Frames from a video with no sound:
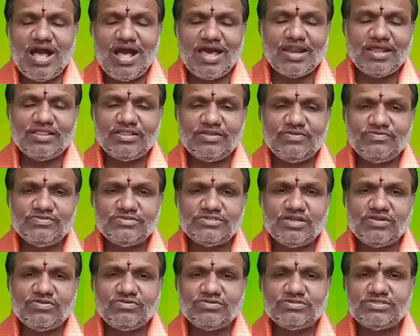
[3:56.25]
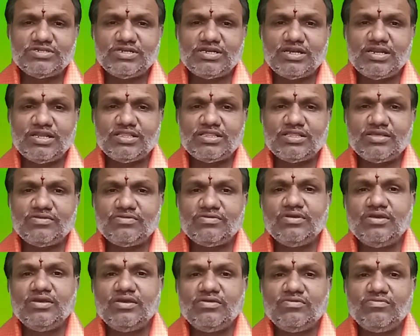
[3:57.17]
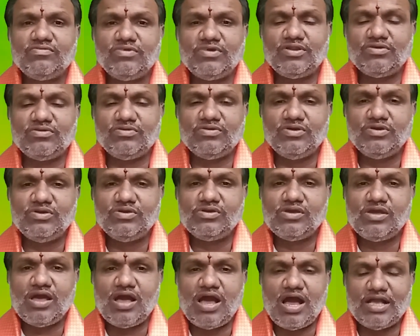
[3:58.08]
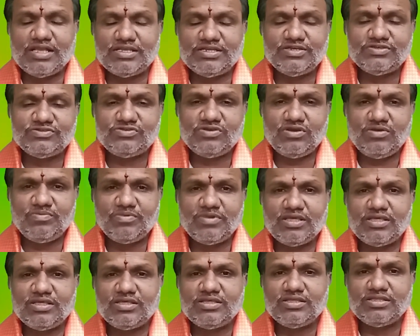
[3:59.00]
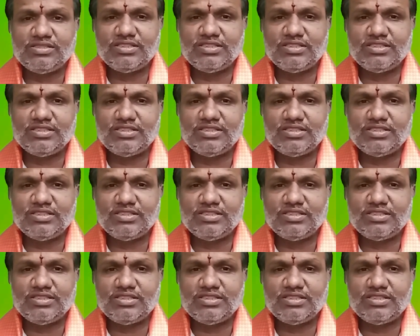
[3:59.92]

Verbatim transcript: ఆరాధన విషయానికి వచ్చినట్లయితే వీరు ఆంజనేయ స్వామిని